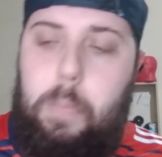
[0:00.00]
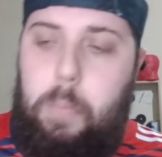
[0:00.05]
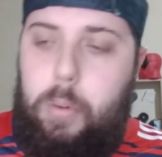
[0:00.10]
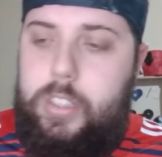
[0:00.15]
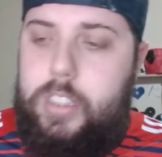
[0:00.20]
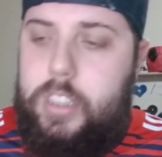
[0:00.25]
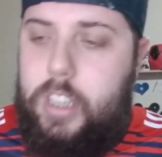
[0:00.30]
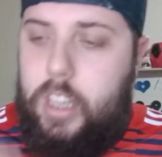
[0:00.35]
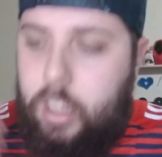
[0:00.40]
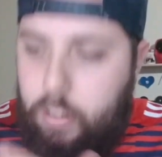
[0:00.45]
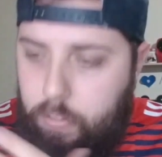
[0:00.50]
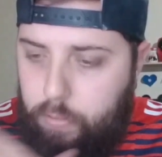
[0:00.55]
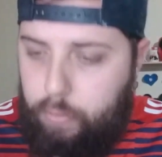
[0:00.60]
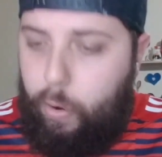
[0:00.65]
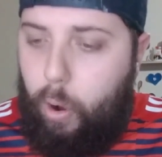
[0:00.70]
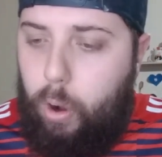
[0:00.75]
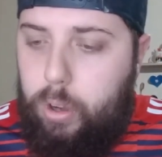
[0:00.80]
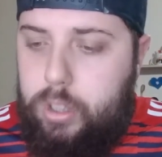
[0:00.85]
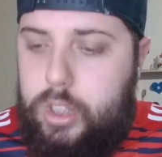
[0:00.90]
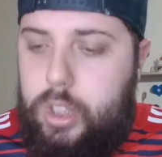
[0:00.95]
pode ser que
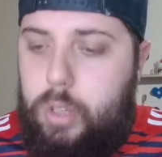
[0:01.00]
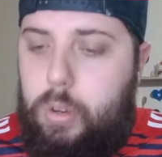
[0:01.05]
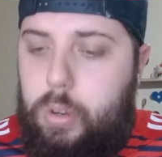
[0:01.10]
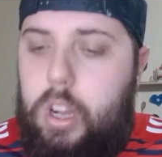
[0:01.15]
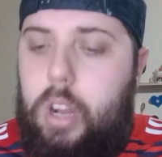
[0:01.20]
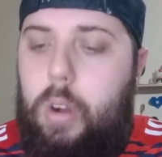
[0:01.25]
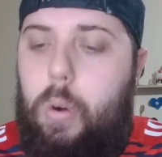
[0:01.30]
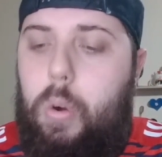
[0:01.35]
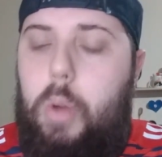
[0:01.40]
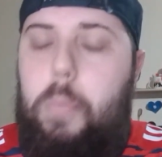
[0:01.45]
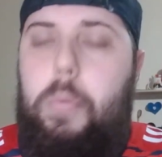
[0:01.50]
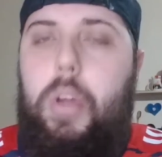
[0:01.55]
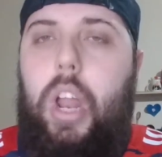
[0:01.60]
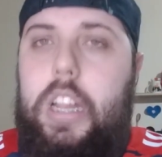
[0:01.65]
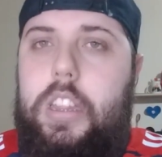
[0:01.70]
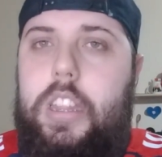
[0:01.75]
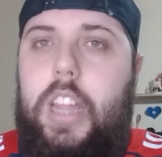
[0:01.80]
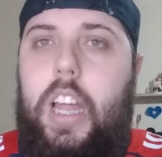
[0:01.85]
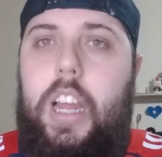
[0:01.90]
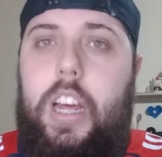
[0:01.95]
volte o, o
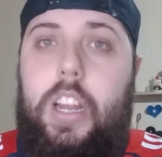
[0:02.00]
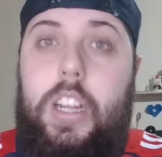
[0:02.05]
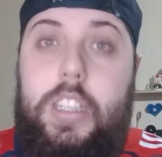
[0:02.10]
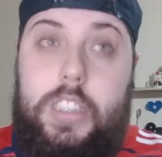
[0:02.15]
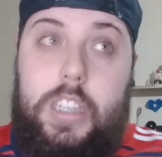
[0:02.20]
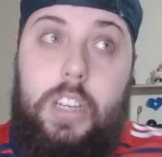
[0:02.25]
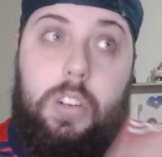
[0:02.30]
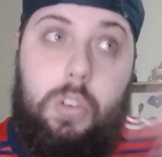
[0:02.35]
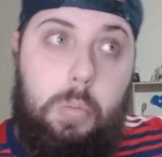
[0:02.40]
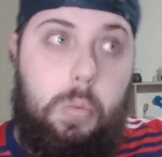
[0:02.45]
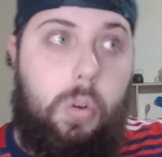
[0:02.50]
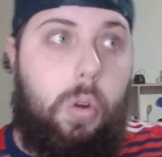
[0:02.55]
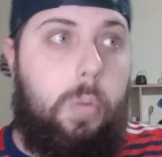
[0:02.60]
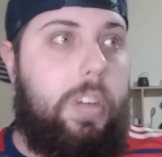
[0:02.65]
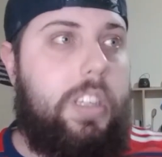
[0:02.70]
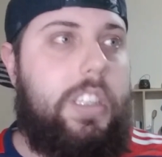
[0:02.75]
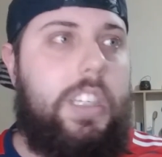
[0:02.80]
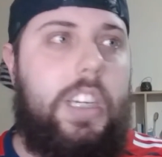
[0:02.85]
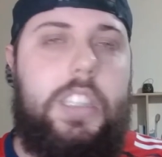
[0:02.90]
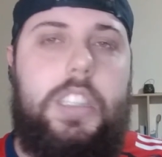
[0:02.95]
campeonato italiano, assim como eu
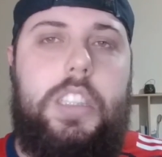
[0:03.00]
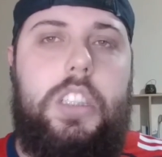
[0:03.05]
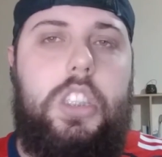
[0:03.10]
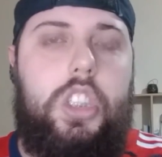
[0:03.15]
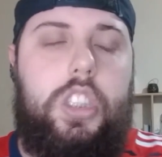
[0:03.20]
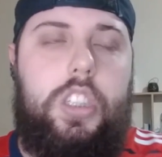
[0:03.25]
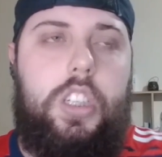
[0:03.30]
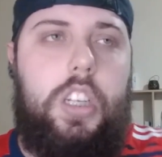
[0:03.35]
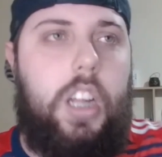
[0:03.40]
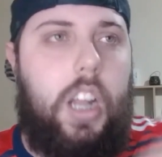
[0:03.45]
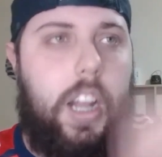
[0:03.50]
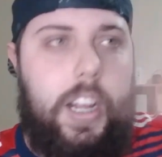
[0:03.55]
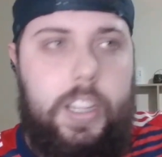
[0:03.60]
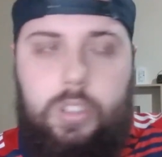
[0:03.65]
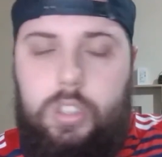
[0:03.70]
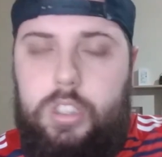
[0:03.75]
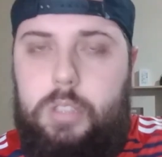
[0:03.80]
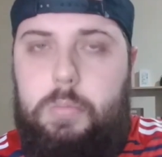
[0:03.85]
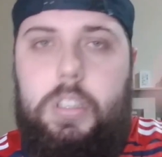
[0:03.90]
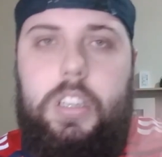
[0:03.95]
comecei a assistir lá em
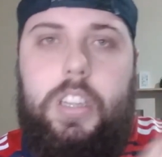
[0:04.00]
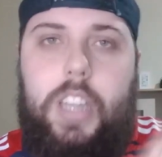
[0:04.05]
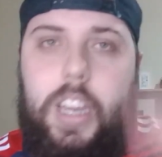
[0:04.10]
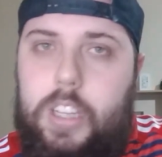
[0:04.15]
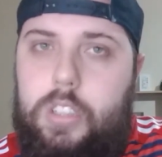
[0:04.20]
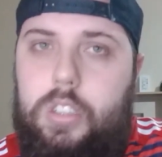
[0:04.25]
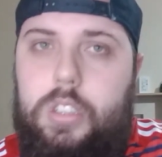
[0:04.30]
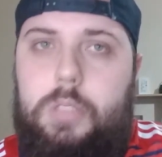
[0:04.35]
2003,